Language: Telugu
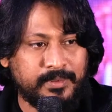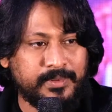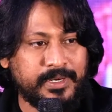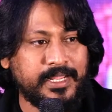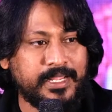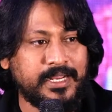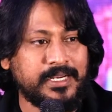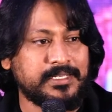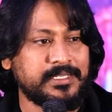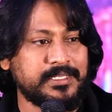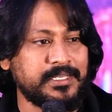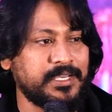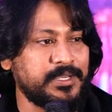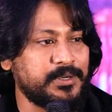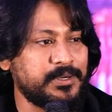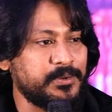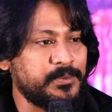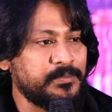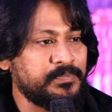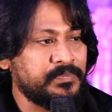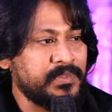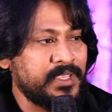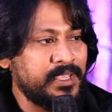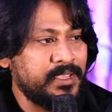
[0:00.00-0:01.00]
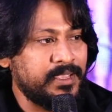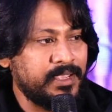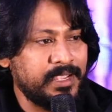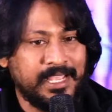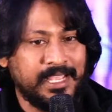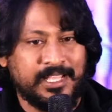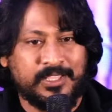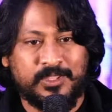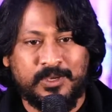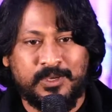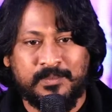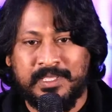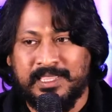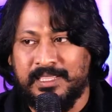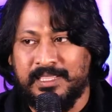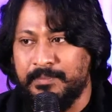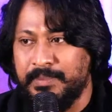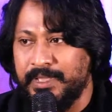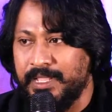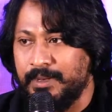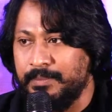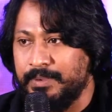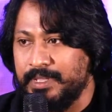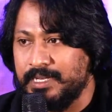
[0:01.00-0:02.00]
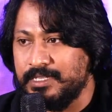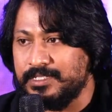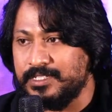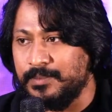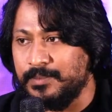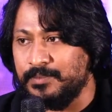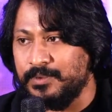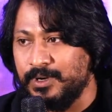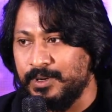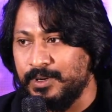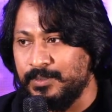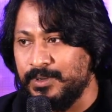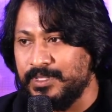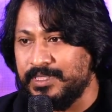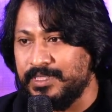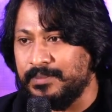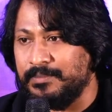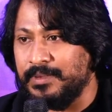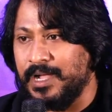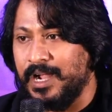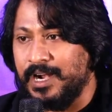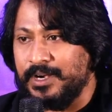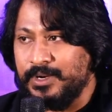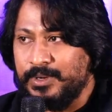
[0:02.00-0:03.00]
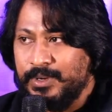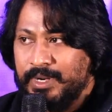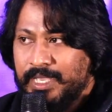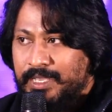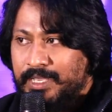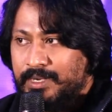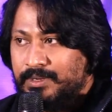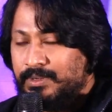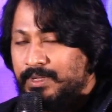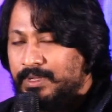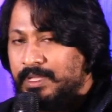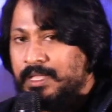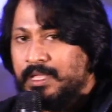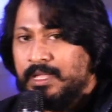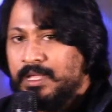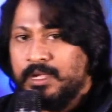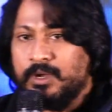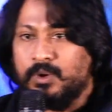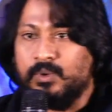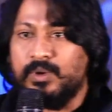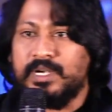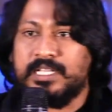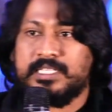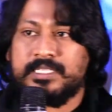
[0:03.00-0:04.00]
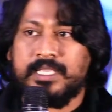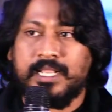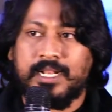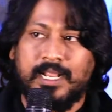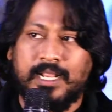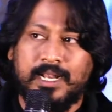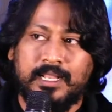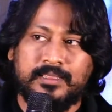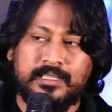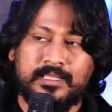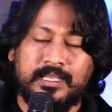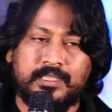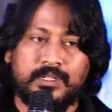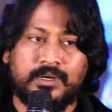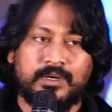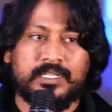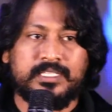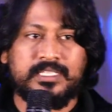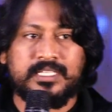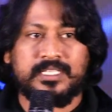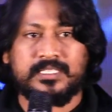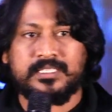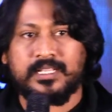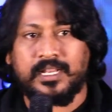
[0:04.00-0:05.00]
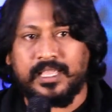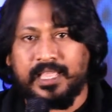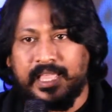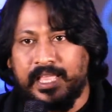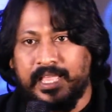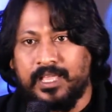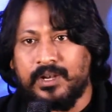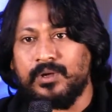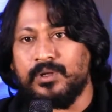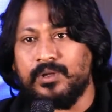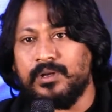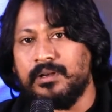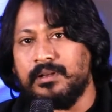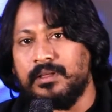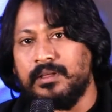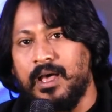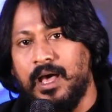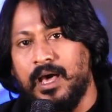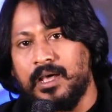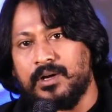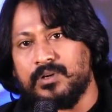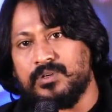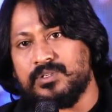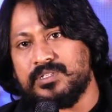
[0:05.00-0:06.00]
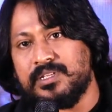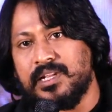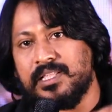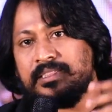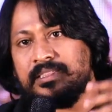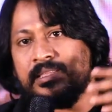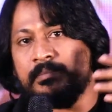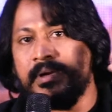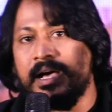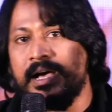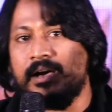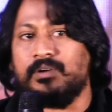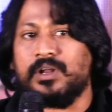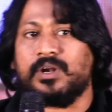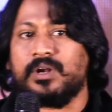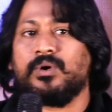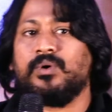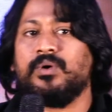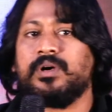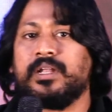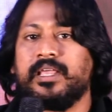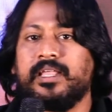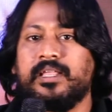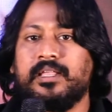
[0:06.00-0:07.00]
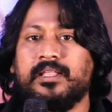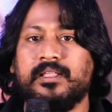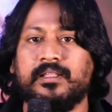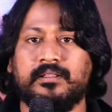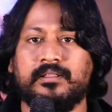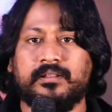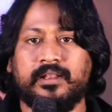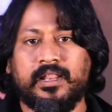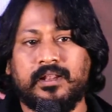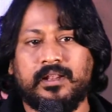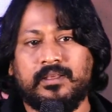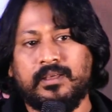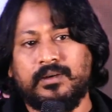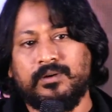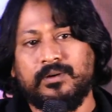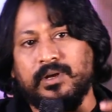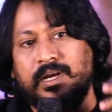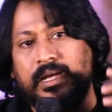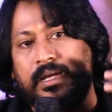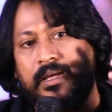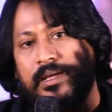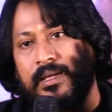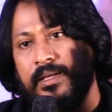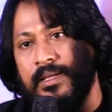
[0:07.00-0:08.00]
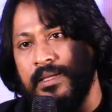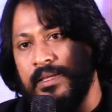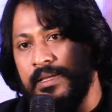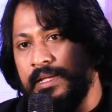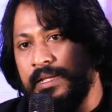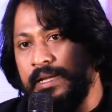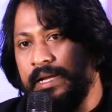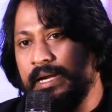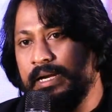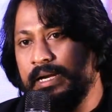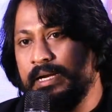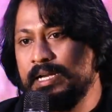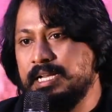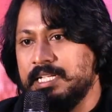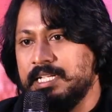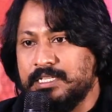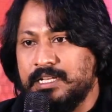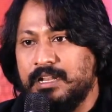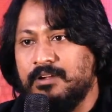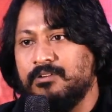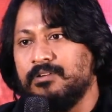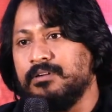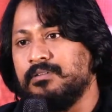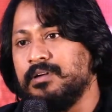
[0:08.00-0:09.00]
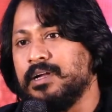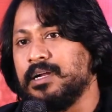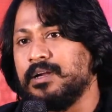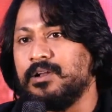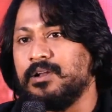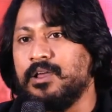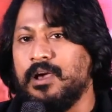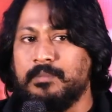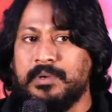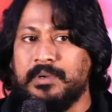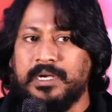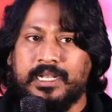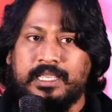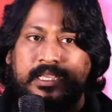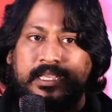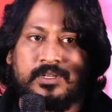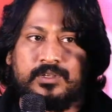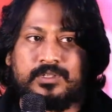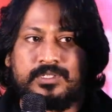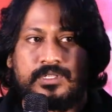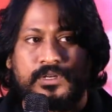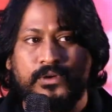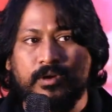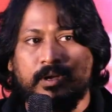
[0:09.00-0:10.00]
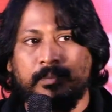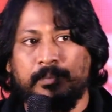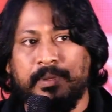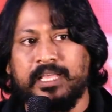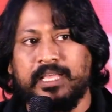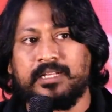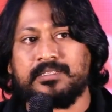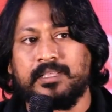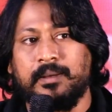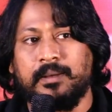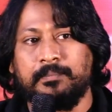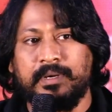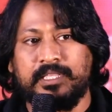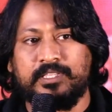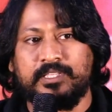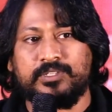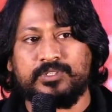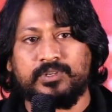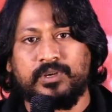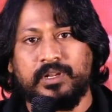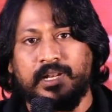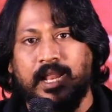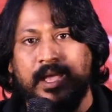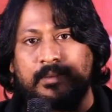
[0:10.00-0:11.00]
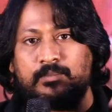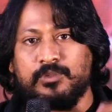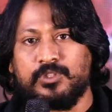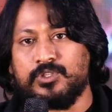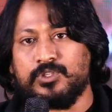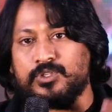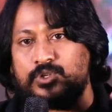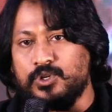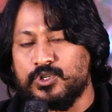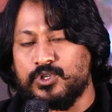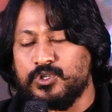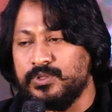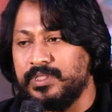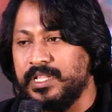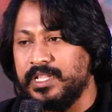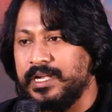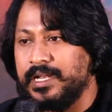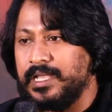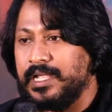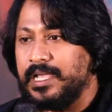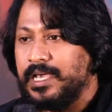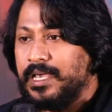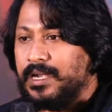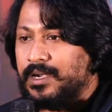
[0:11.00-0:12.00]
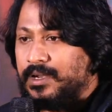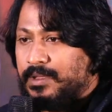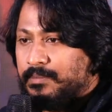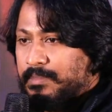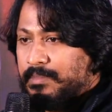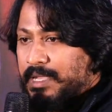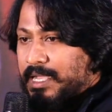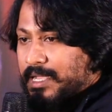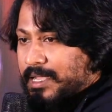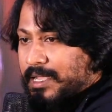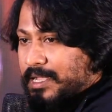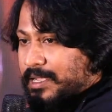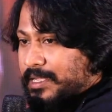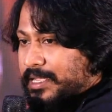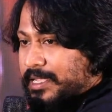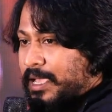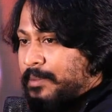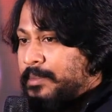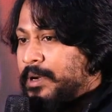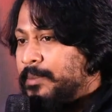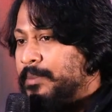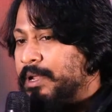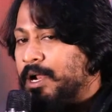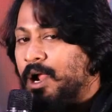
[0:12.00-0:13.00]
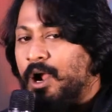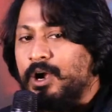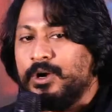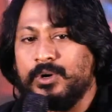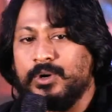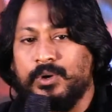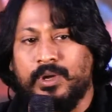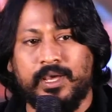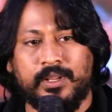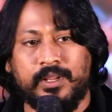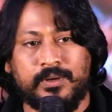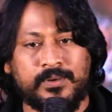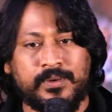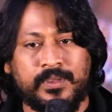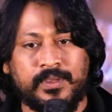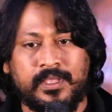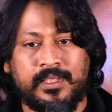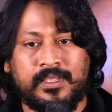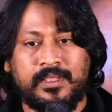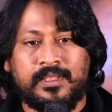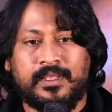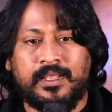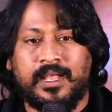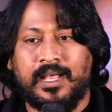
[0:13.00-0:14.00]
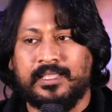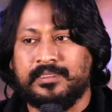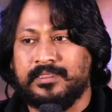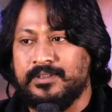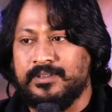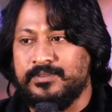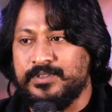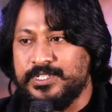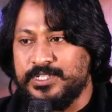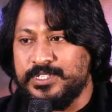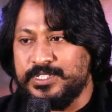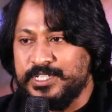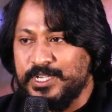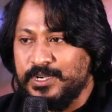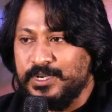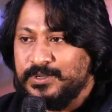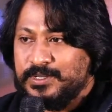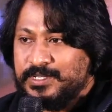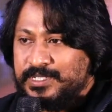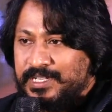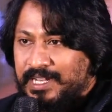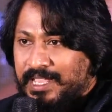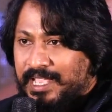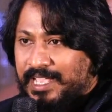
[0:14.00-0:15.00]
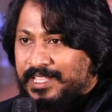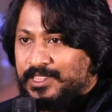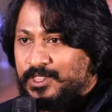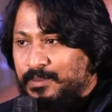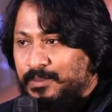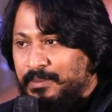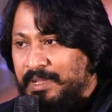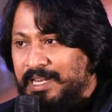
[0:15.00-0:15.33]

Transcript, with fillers: డైరెక్టర్ గారు ఇంకా ఎంతోమంది పేరు పేరును చెప్పుకుంటూ పోతే మా అండ్రు గారు గుండె జరగలంత ఇందులో నేను చేసిన గే రోల్ ఆ రోజున అంత బాగా వర్కౌట్ అయ్యి నేను ఒక ఇంటర్నేషనల్ అవార్డు వరకు నామినేట్ ఈ రోజున ఒక పేరు సంపాదించుకున్న నా ముందు జోష్ ఉందంటే కారణం మా కెమెరామెన్ ఆండ్రు గారు అంత విజయం చేకూర్చిన ఆయనతో మళ్ళీ